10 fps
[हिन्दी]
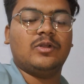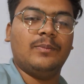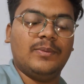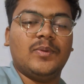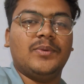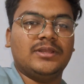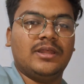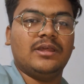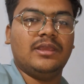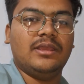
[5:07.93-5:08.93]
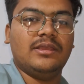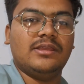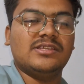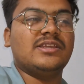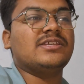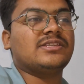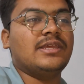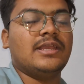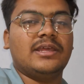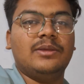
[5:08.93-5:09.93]
कमेंट में बताना
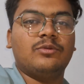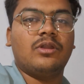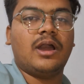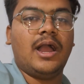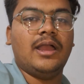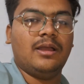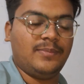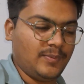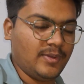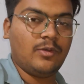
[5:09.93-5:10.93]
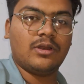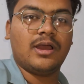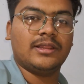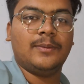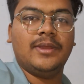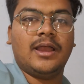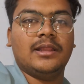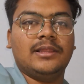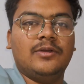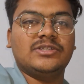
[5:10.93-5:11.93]
किसने ये क्रीम रोल खाया अभी भी कौन खाता मैं
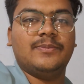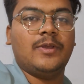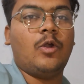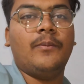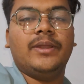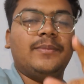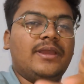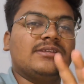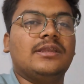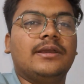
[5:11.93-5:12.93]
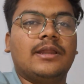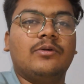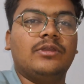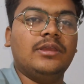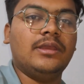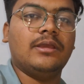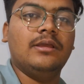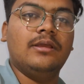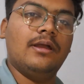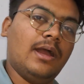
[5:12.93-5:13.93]
खाता हूँ इसलिए मैं कमेंट में यस लिख रहा हूँ ठीक है
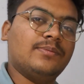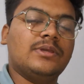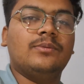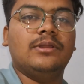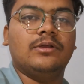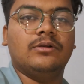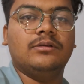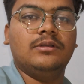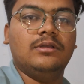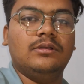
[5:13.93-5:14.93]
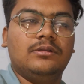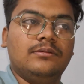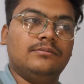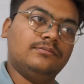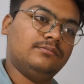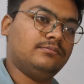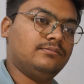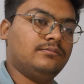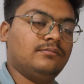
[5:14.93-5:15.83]
आप सब लिखो मैं नो लिखूंगी